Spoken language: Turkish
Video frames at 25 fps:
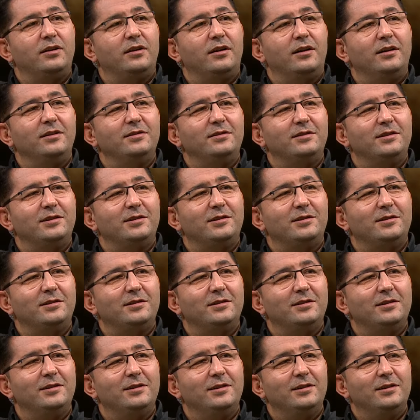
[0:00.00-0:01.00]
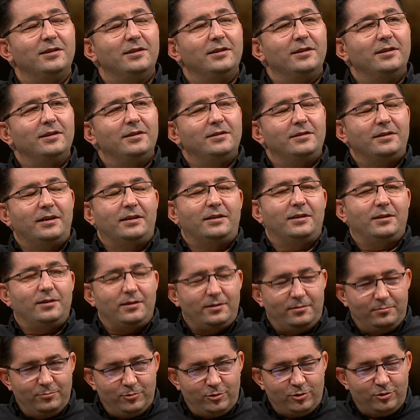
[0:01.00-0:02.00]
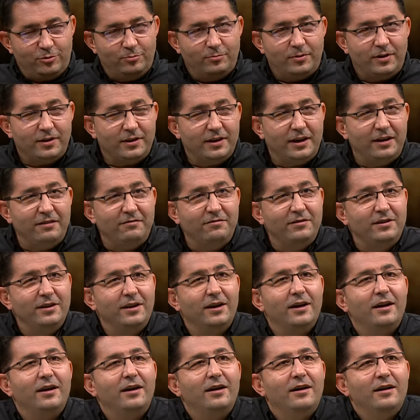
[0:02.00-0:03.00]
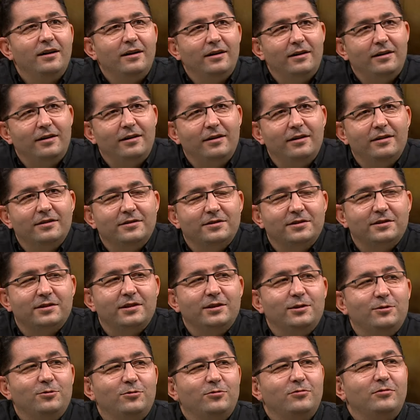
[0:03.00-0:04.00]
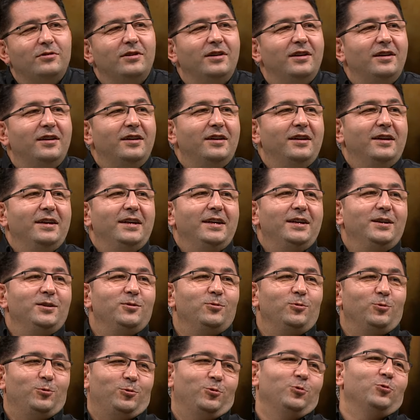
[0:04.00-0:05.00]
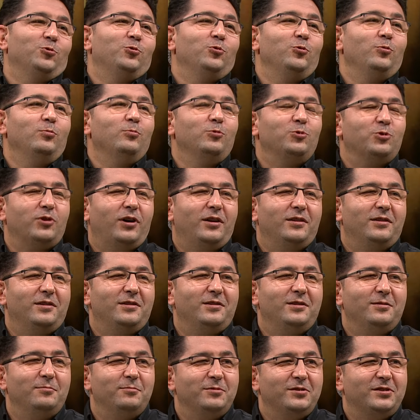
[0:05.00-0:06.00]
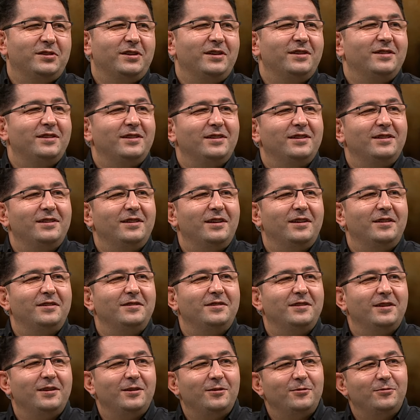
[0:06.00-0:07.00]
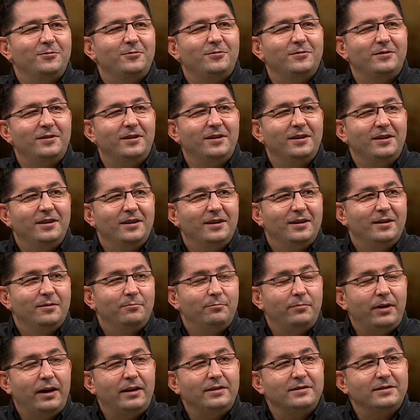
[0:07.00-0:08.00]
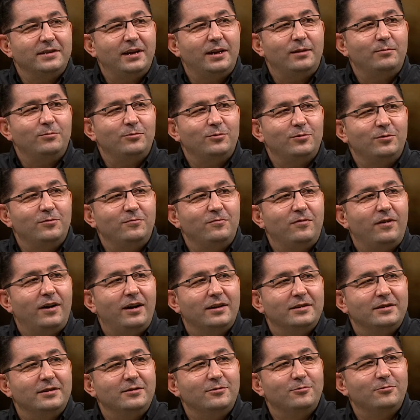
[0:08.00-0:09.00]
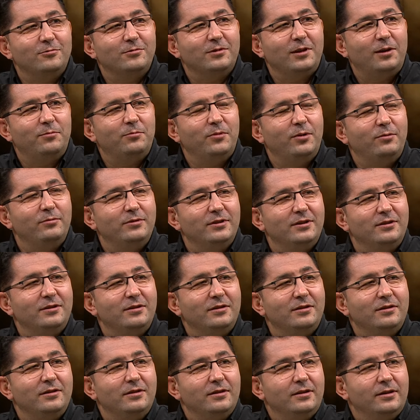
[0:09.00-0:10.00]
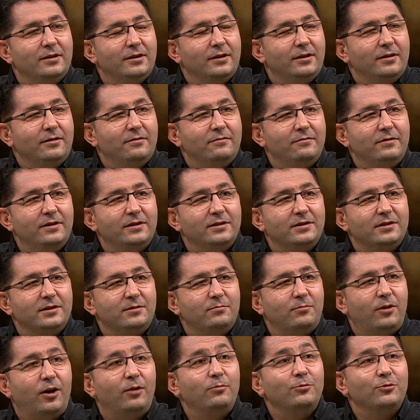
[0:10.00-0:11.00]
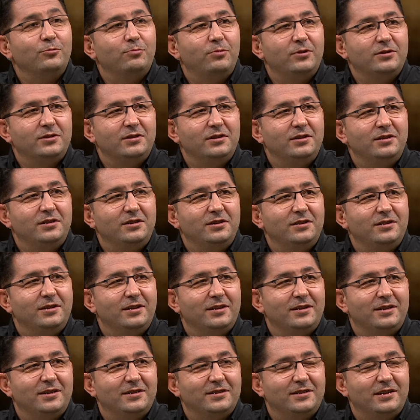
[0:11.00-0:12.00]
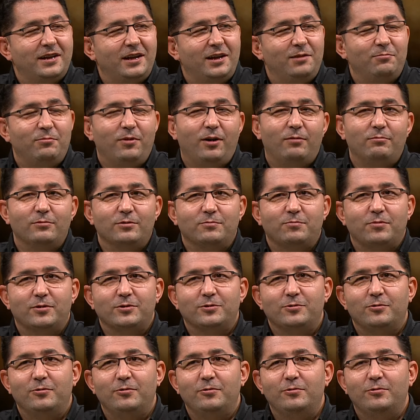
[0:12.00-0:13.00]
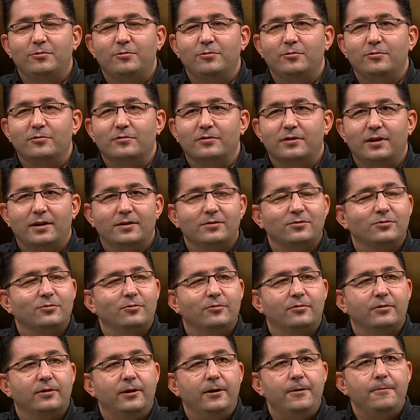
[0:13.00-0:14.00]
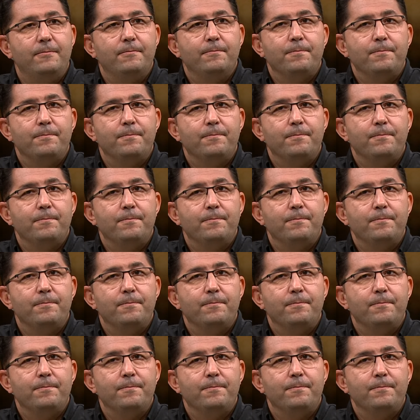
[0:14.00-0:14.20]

aziz Evet. Ya da Müslüman evliya e, statüsüne oturtulmuş anladığımız evet. kadarıyla literatürde. E, Benzer bir durum Fatih Sultan Mehmet'in veziri Mahmut Paşa için de geçerli. Mahmut Paşa öldürüldükten sonra